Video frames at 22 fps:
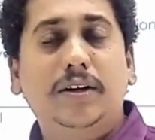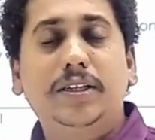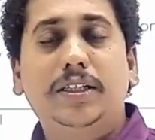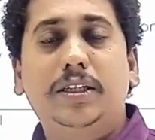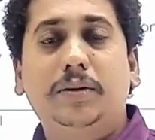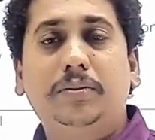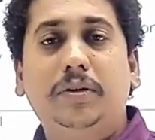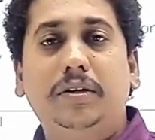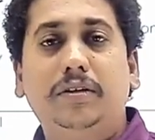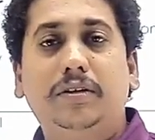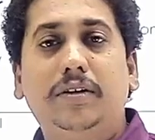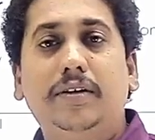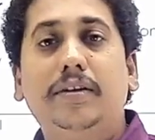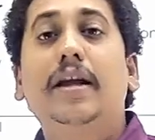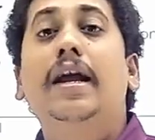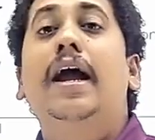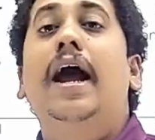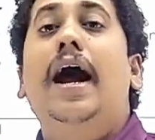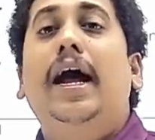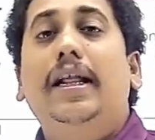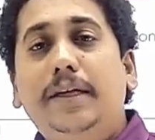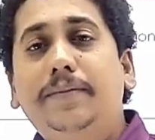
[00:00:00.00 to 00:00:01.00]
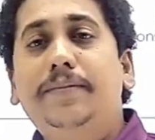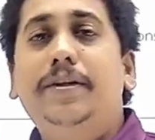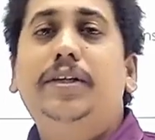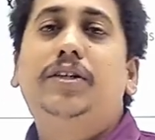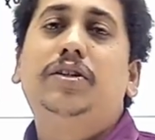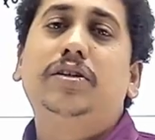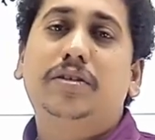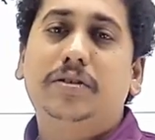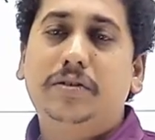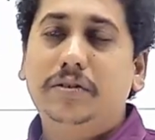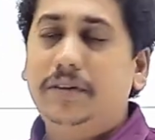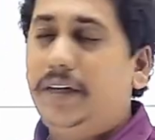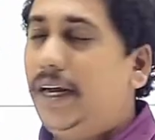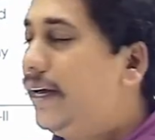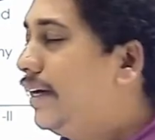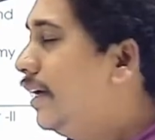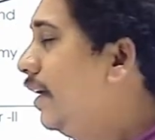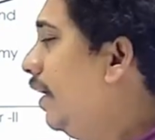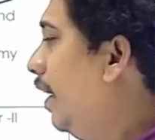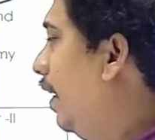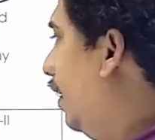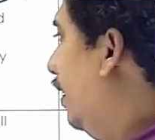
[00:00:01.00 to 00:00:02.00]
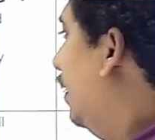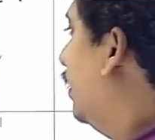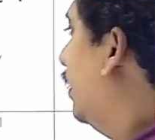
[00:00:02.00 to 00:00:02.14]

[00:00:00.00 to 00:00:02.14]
కాన్సెప్ట్ ఉంటుంది అది మీరు చూసుకుంటే అక్కడ